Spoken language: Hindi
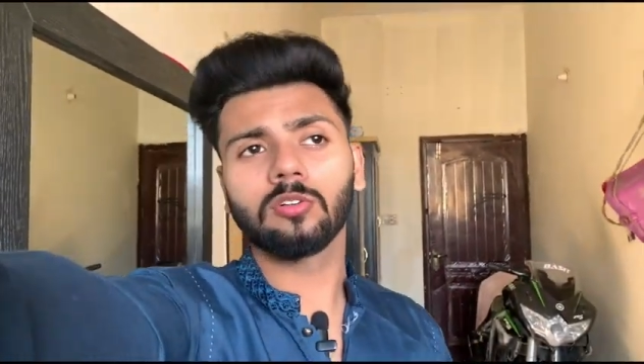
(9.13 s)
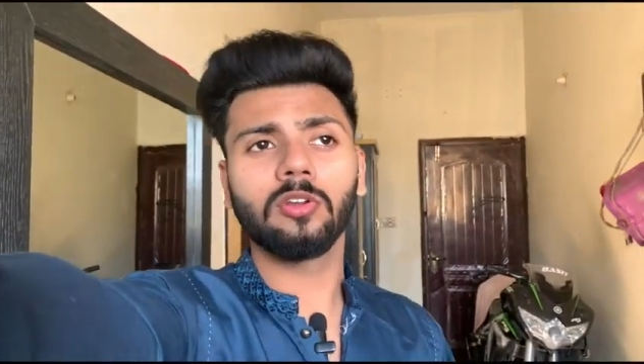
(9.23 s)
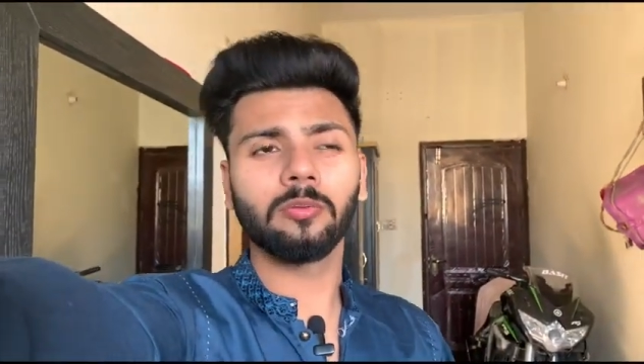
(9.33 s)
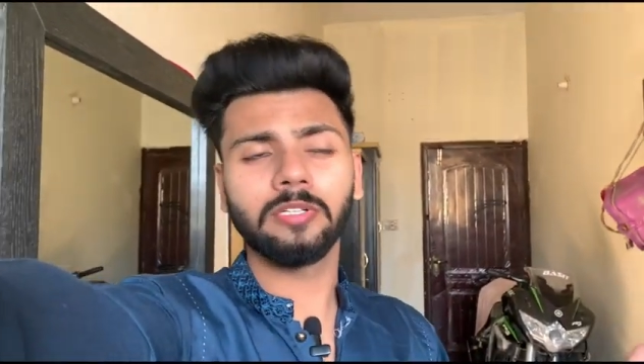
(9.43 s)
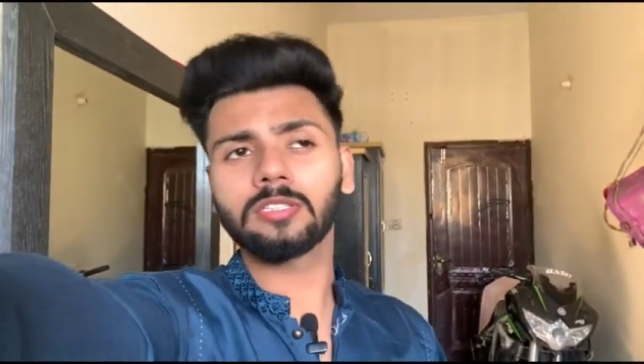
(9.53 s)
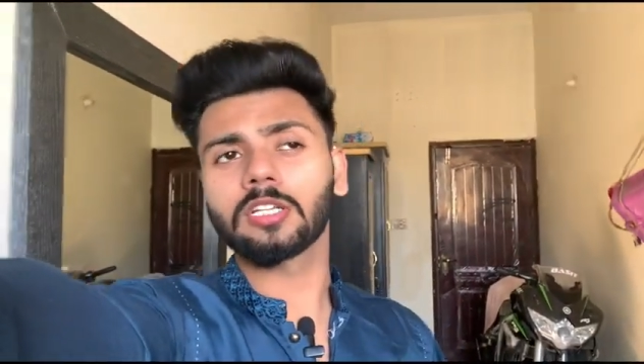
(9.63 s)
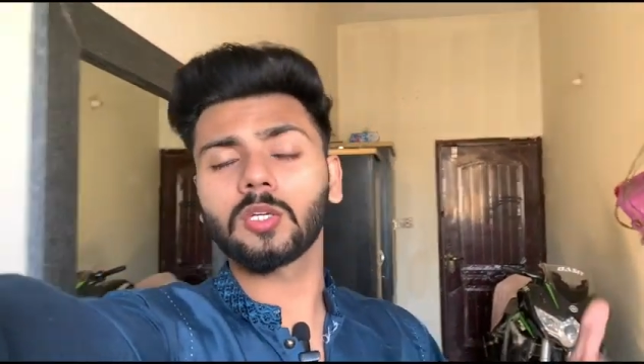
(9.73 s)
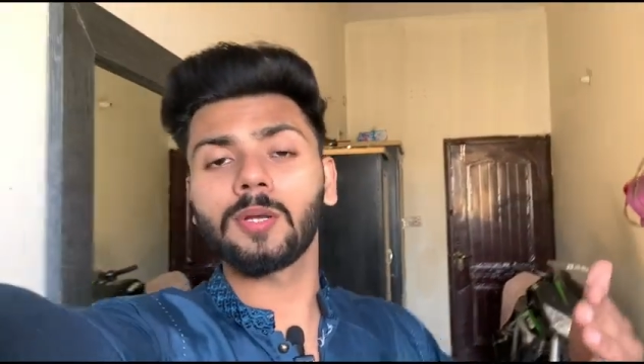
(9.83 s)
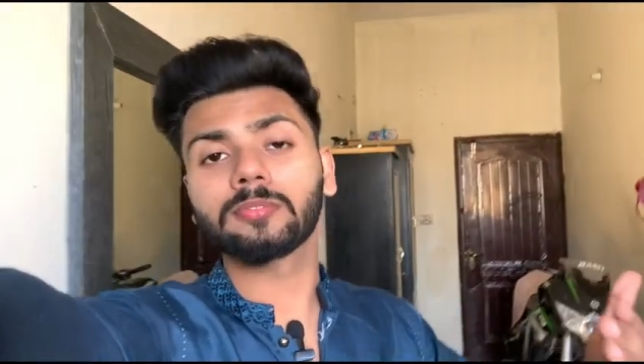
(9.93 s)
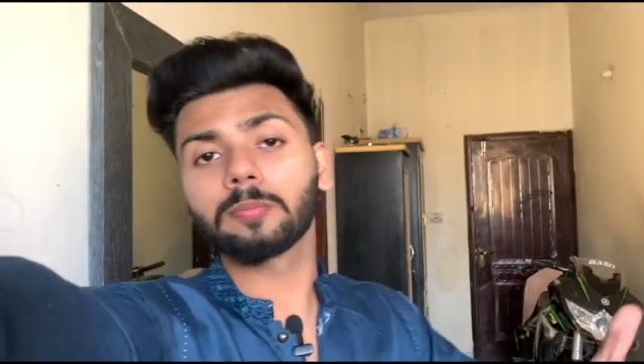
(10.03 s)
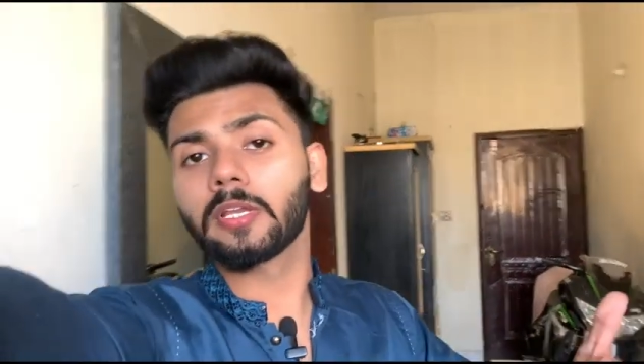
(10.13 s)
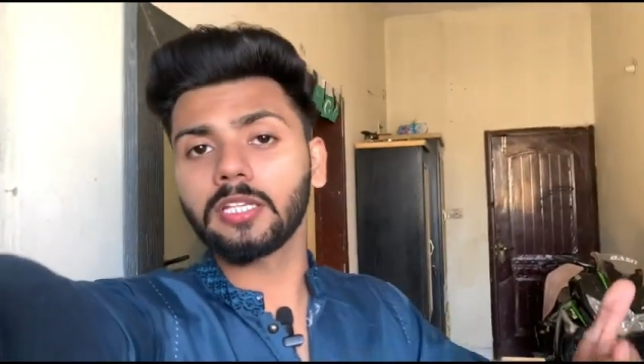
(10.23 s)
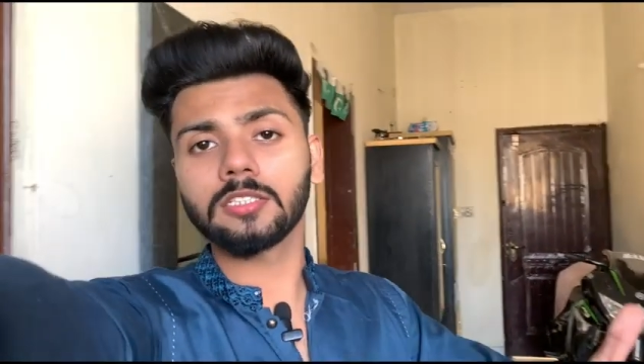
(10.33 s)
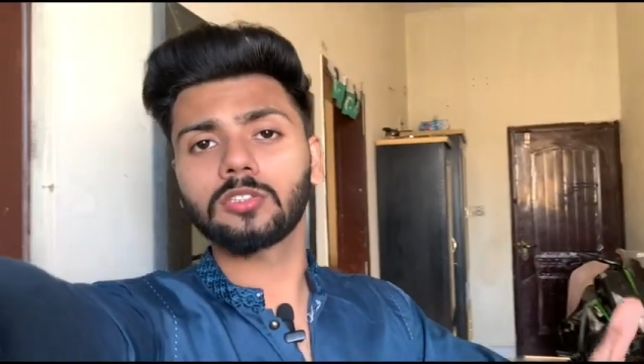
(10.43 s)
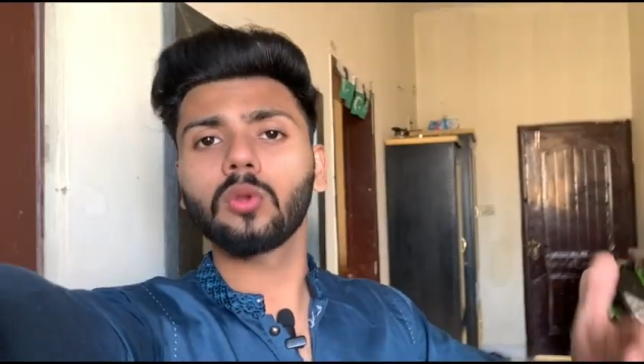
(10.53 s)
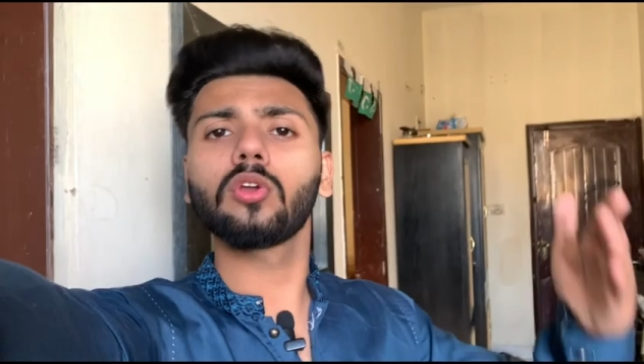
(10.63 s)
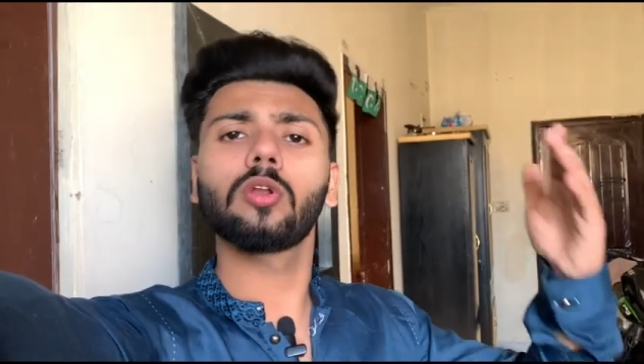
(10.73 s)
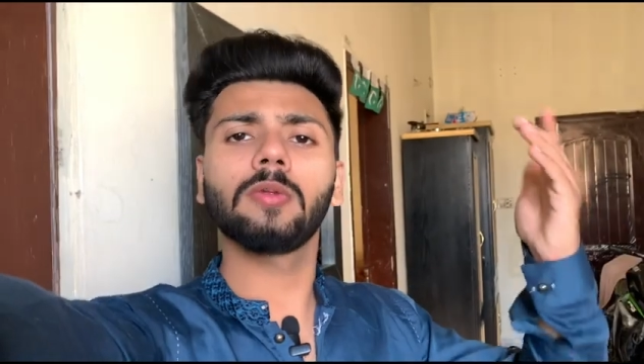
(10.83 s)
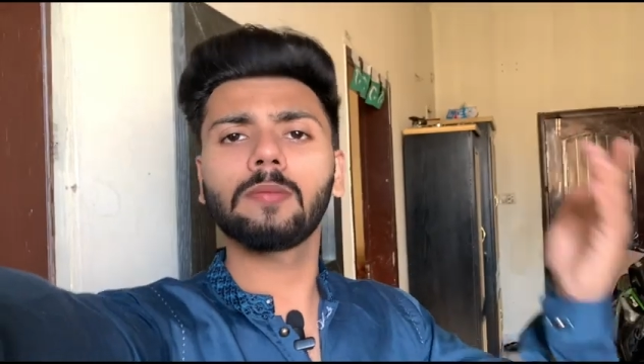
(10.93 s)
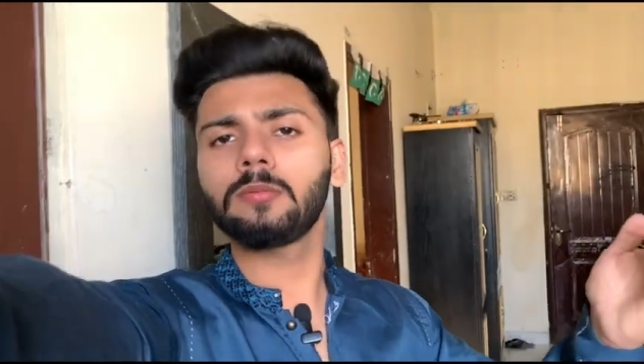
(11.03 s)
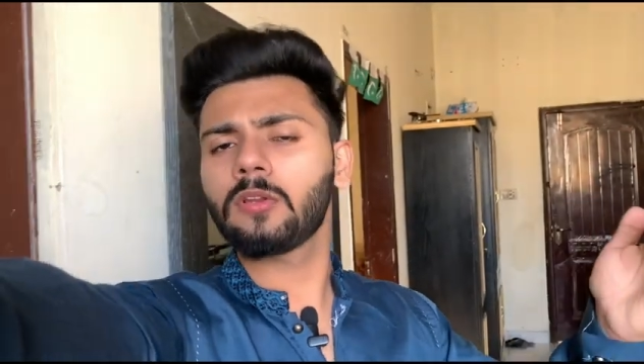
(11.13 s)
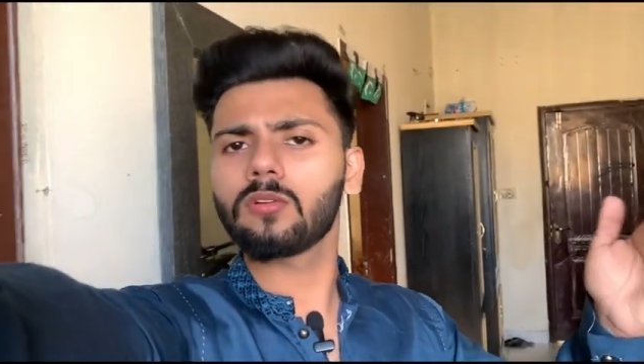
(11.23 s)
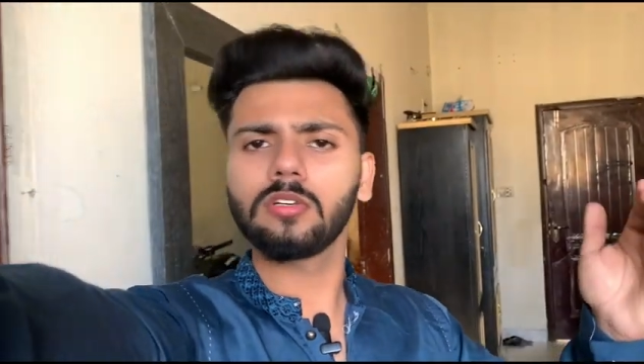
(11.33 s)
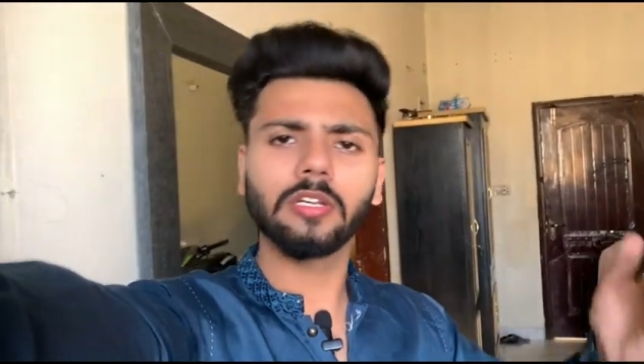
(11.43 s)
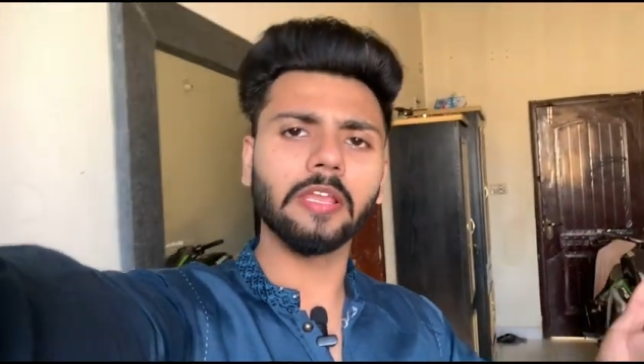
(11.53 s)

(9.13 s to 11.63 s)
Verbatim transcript: तो भाई उम्मीद करता हूँ आप सब खैरियत से होंगे और मैं भी बिल्कुल